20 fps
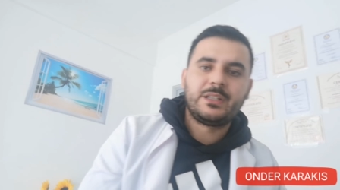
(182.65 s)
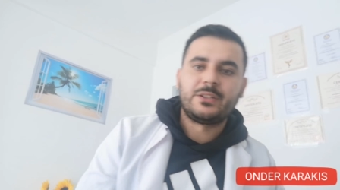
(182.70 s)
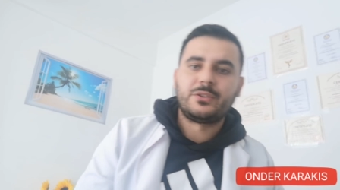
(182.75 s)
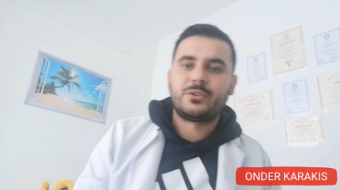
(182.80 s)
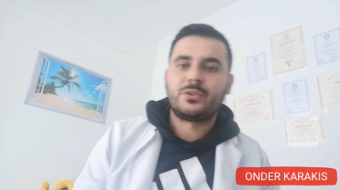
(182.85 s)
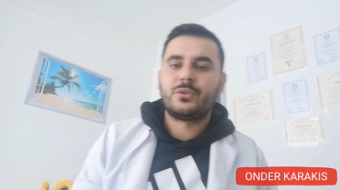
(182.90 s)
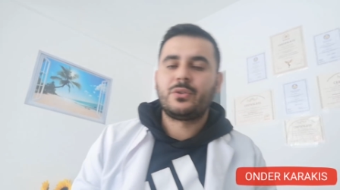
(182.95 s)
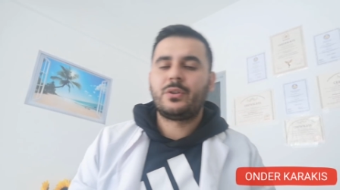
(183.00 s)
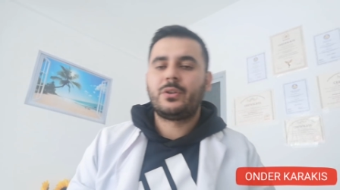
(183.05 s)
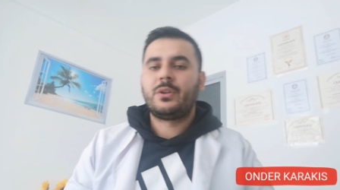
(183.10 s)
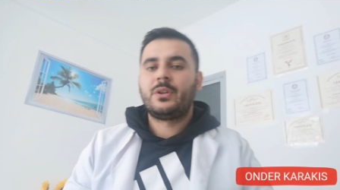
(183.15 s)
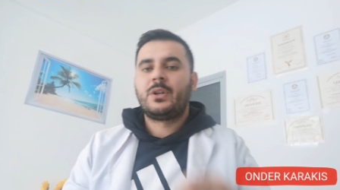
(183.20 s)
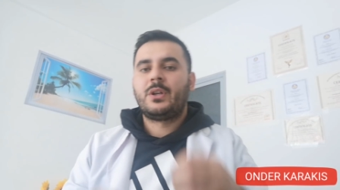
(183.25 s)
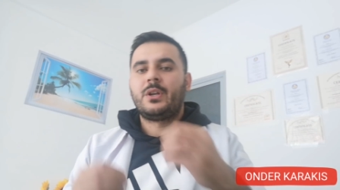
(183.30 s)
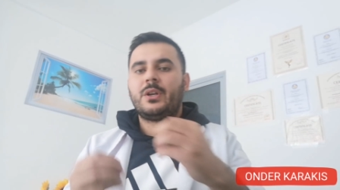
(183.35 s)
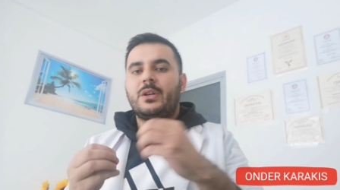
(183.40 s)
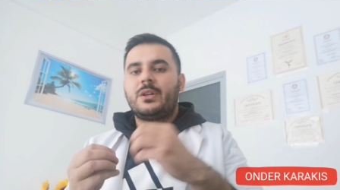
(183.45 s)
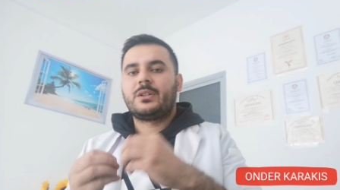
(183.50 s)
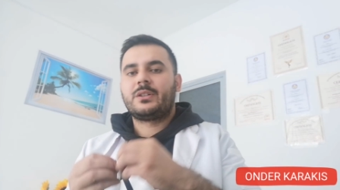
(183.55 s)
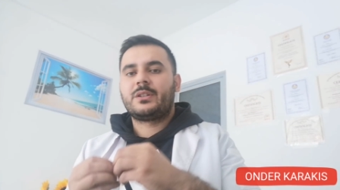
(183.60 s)
iletiyor.
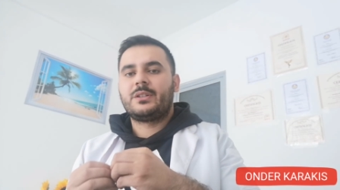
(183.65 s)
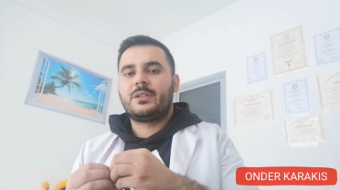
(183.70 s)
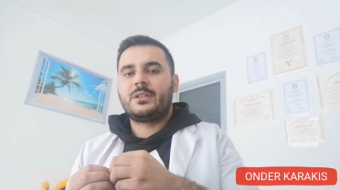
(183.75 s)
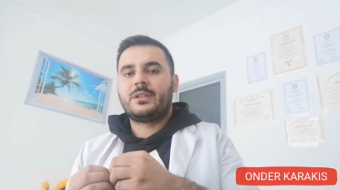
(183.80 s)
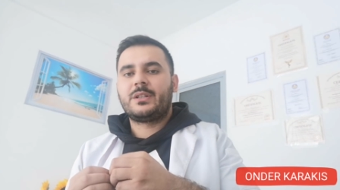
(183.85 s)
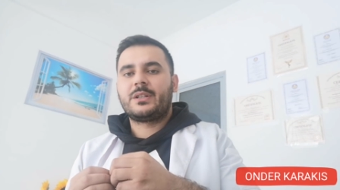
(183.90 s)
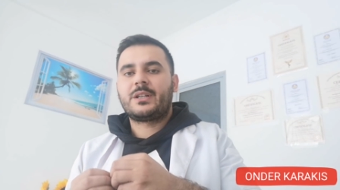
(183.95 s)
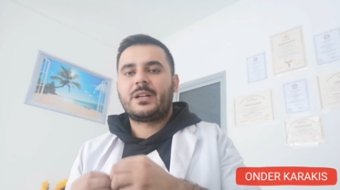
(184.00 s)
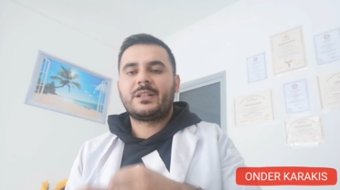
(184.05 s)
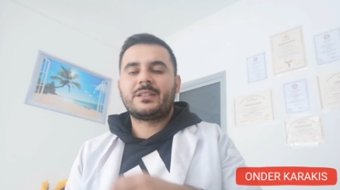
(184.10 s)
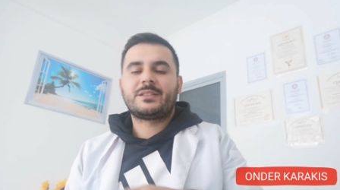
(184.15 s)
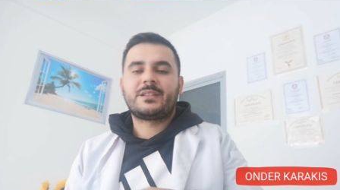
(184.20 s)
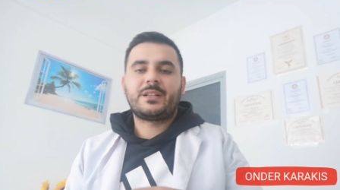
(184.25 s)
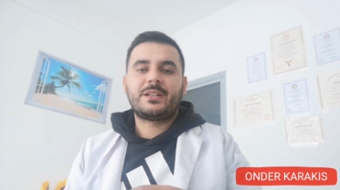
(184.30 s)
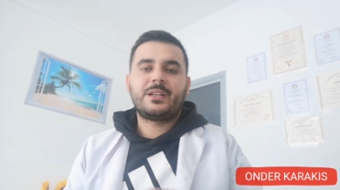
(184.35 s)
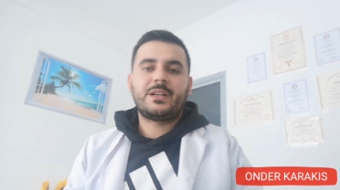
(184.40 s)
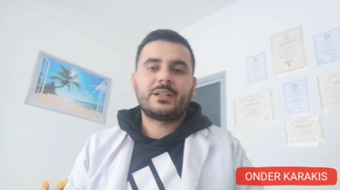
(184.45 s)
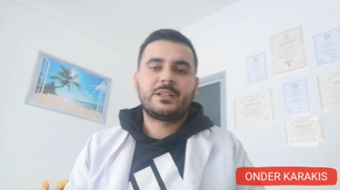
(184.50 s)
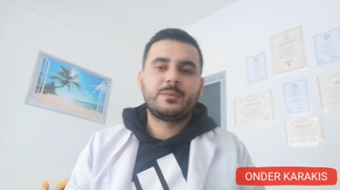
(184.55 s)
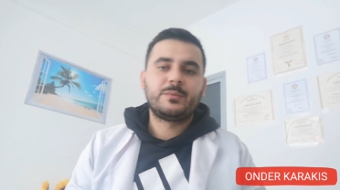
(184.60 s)
E,
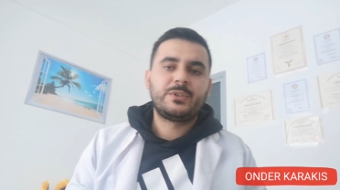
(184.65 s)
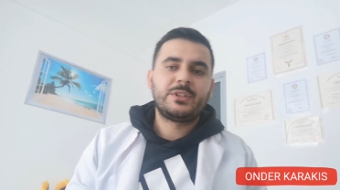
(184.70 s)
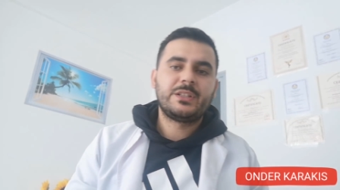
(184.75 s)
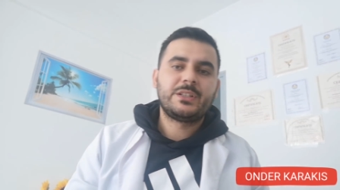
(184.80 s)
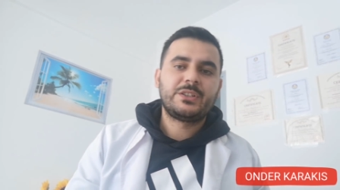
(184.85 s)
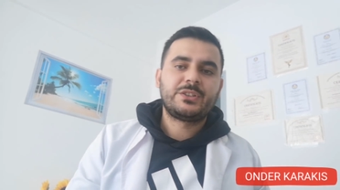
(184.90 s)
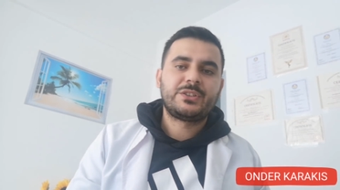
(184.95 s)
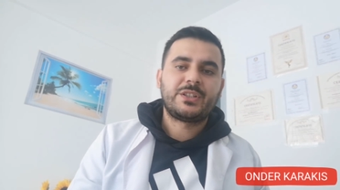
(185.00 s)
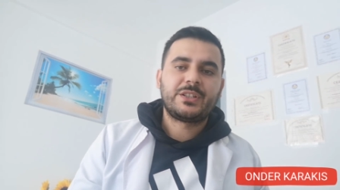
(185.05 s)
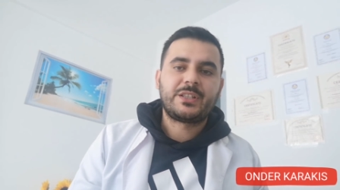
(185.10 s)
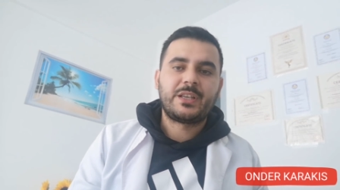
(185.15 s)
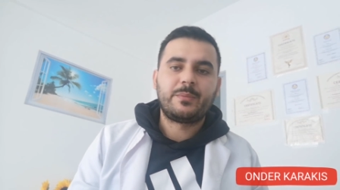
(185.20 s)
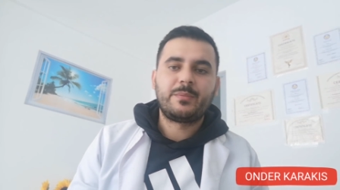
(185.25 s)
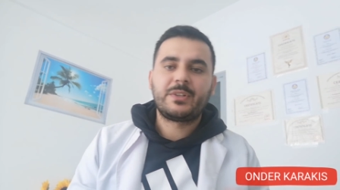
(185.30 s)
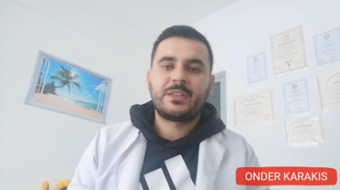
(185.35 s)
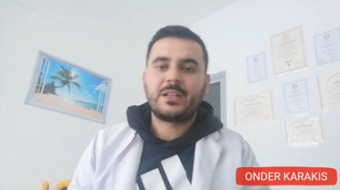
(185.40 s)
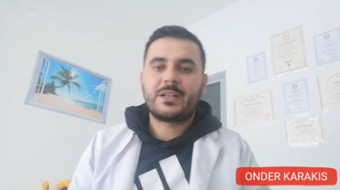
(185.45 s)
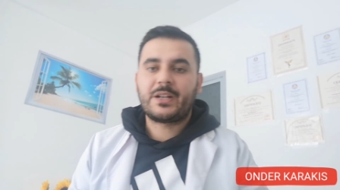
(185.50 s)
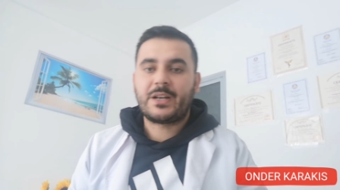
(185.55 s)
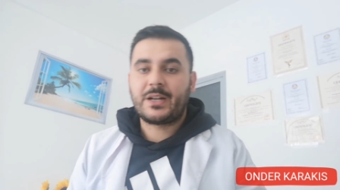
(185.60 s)
kaslar yardımıyla da işte
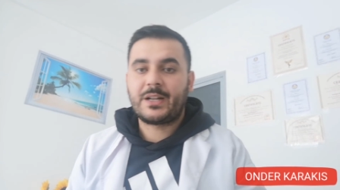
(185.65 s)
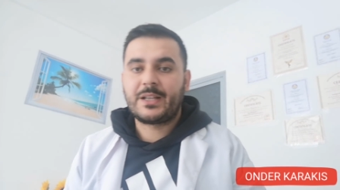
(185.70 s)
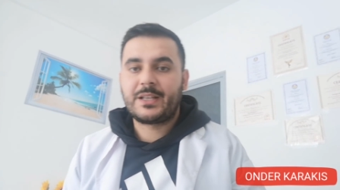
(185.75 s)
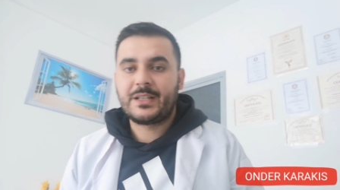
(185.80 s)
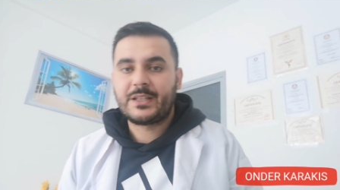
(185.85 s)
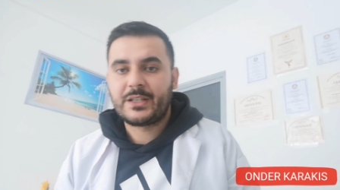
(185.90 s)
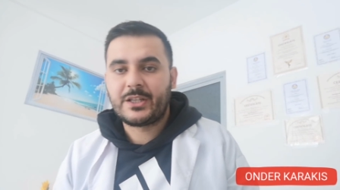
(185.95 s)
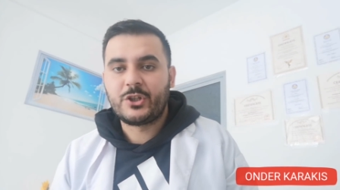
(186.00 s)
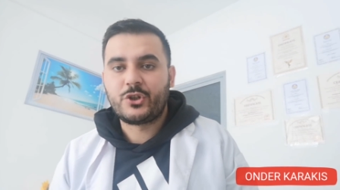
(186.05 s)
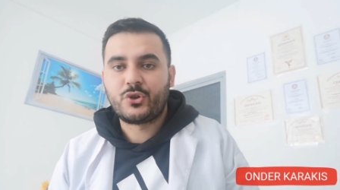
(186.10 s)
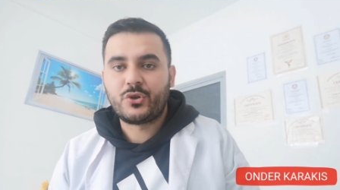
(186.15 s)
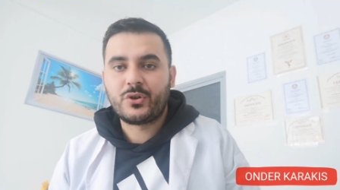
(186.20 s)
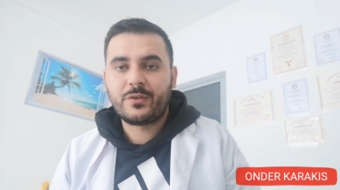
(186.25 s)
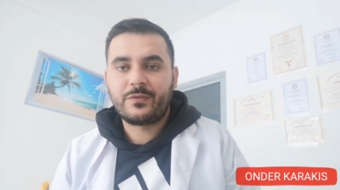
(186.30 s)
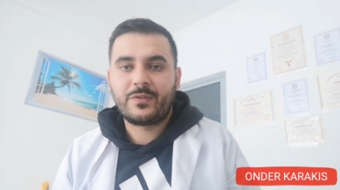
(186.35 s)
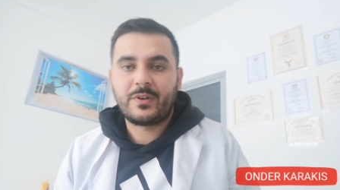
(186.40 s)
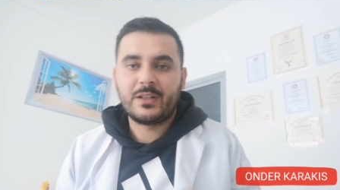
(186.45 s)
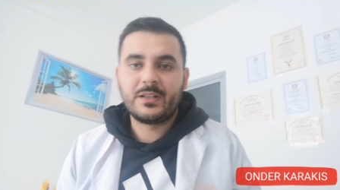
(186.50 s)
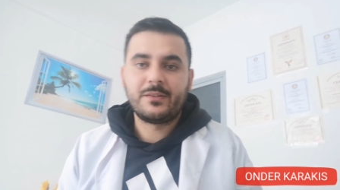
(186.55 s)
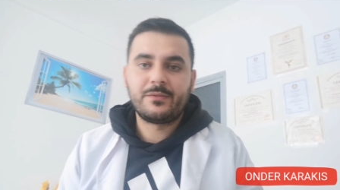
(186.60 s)
kemikler harekete
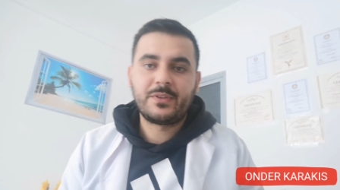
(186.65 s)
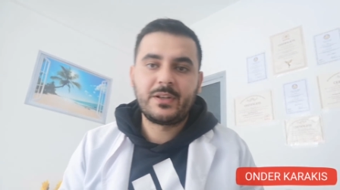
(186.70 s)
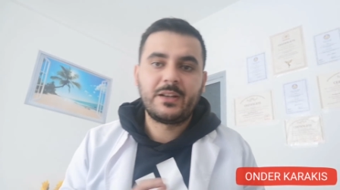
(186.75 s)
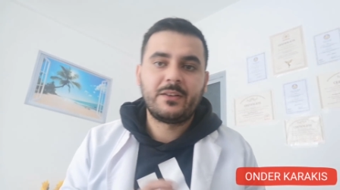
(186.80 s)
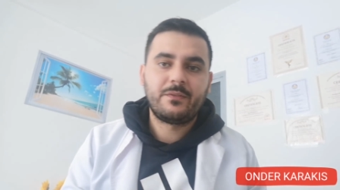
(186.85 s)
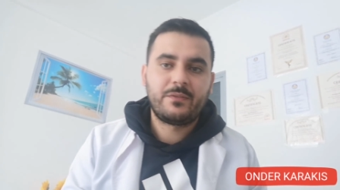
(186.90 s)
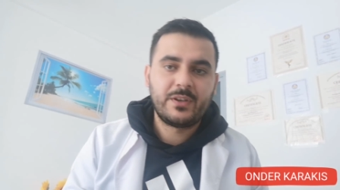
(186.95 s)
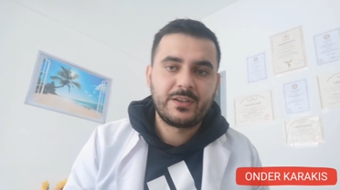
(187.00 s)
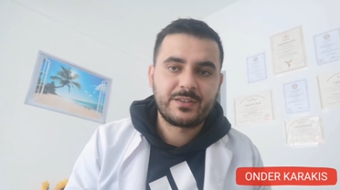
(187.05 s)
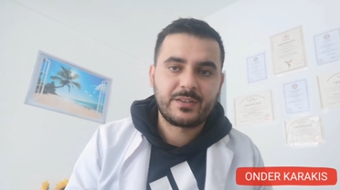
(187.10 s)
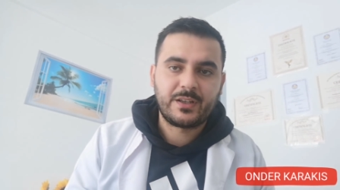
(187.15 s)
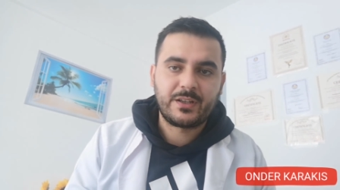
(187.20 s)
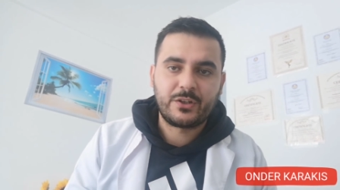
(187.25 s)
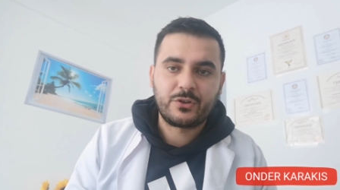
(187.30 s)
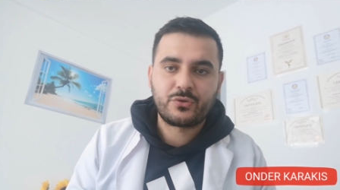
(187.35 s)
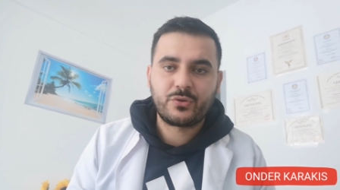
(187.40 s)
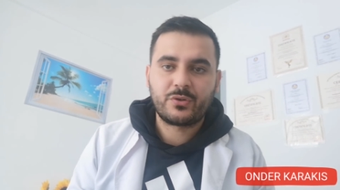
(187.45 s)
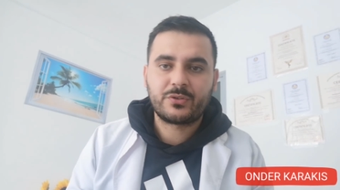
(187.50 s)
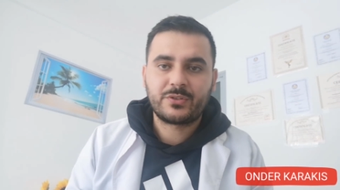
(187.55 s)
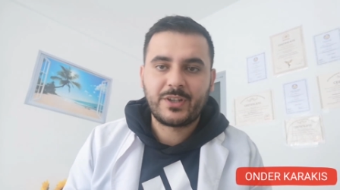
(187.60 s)
geçiyor falan filan
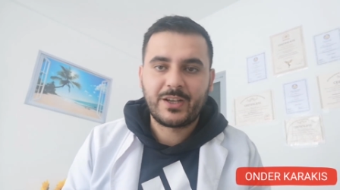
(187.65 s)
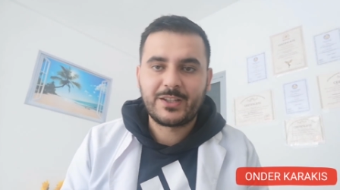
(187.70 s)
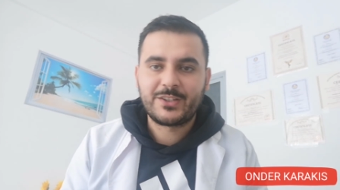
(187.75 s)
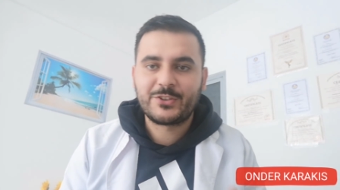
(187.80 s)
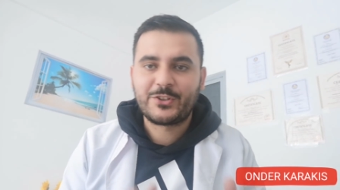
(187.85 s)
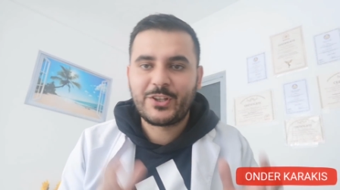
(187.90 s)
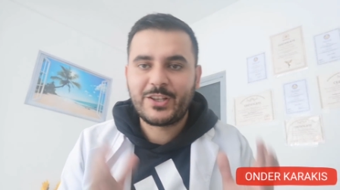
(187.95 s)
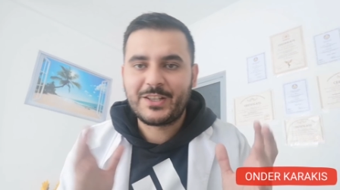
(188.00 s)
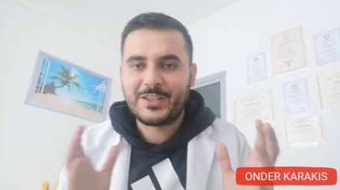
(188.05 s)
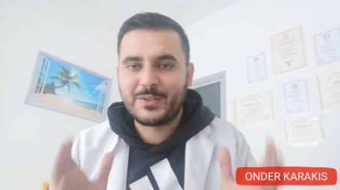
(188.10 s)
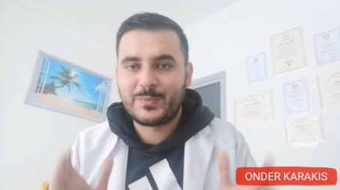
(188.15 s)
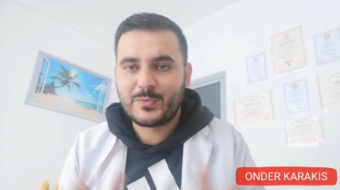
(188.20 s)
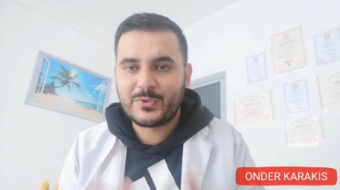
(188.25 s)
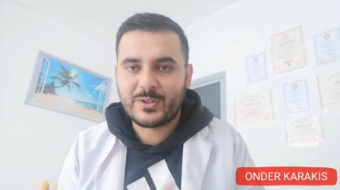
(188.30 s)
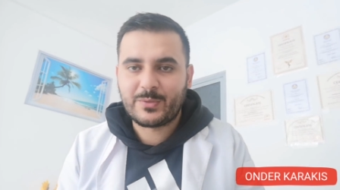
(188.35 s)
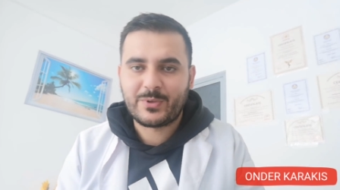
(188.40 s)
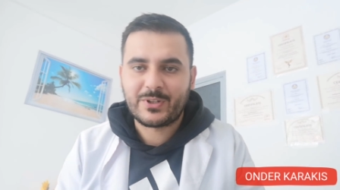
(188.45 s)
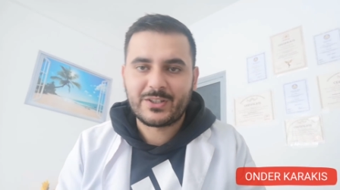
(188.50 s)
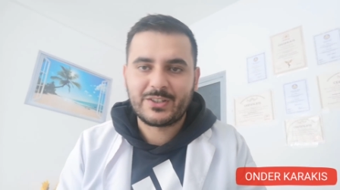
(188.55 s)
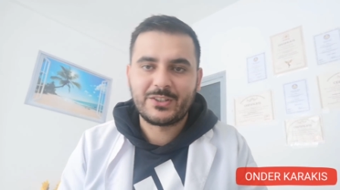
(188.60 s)
vesaire. Çok da ayrıntıya
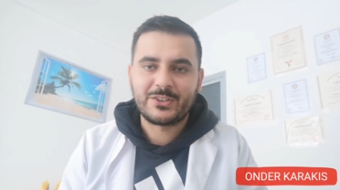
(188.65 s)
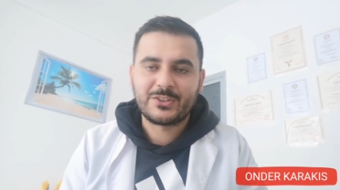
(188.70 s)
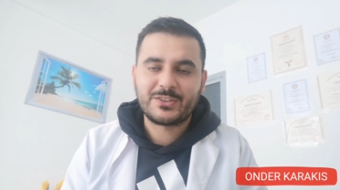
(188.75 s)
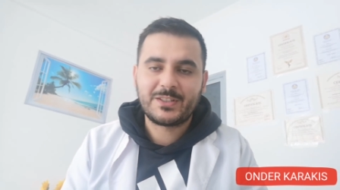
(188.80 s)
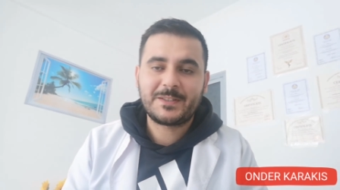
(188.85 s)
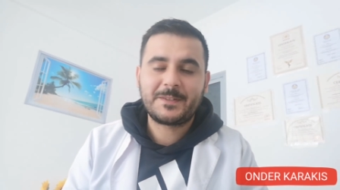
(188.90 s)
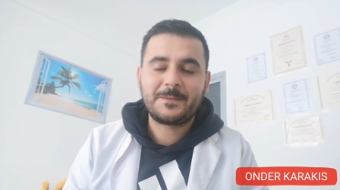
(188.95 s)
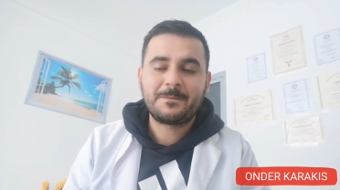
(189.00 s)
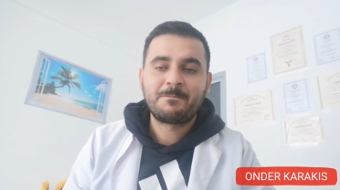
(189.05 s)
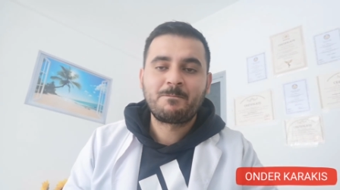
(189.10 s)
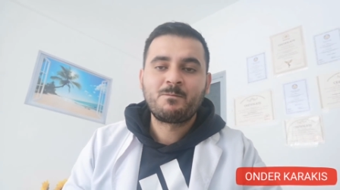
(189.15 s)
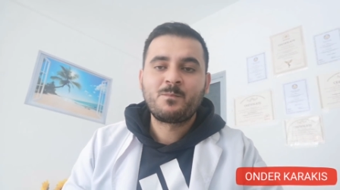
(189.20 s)
girmeyeceğim arkadaşlar.